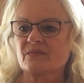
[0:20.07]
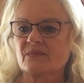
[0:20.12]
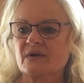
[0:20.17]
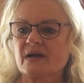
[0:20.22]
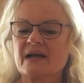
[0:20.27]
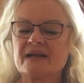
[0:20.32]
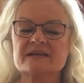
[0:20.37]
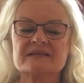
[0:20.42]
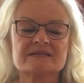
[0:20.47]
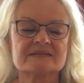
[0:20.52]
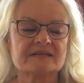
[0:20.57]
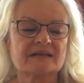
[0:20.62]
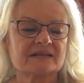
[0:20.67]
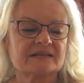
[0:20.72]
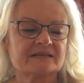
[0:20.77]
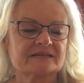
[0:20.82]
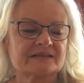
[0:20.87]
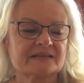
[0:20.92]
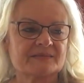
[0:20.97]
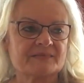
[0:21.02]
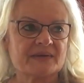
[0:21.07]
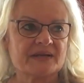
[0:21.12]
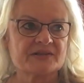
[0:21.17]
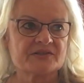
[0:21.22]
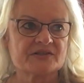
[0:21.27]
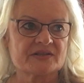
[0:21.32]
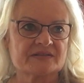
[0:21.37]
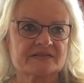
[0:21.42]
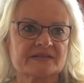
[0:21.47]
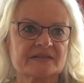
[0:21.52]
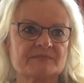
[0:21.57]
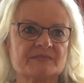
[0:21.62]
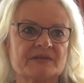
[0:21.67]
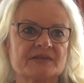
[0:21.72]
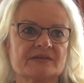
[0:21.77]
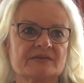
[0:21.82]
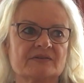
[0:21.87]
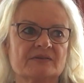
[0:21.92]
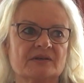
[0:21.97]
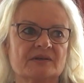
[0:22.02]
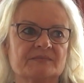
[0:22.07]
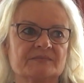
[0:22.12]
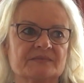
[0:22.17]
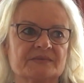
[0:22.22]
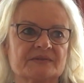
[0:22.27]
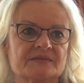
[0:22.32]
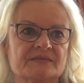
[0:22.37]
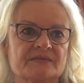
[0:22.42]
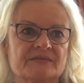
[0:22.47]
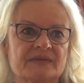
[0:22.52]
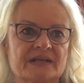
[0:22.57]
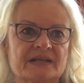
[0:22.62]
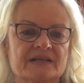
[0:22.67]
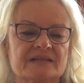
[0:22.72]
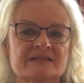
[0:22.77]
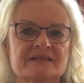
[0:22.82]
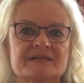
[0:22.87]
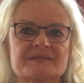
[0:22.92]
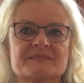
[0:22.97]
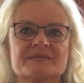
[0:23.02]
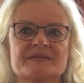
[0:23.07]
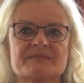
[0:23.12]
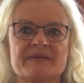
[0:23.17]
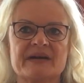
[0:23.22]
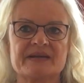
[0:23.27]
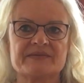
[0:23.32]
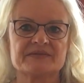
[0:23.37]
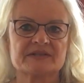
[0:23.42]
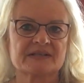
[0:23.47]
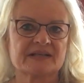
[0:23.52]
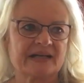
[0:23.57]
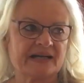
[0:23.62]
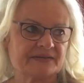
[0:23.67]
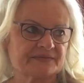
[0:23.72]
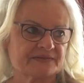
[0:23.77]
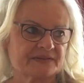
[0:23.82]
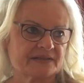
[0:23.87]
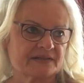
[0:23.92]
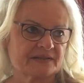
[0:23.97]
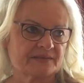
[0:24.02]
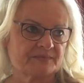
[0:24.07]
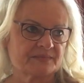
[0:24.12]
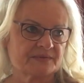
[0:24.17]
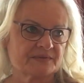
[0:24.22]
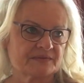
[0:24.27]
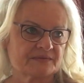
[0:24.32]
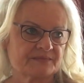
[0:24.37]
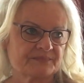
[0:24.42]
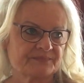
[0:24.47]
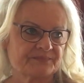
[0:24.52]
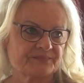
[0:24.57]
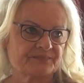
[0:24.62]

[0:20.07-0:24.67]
kann es sein, dass der Mensch aus der Mitte kommt, wenn er diesem Zweifel Kraft gibt.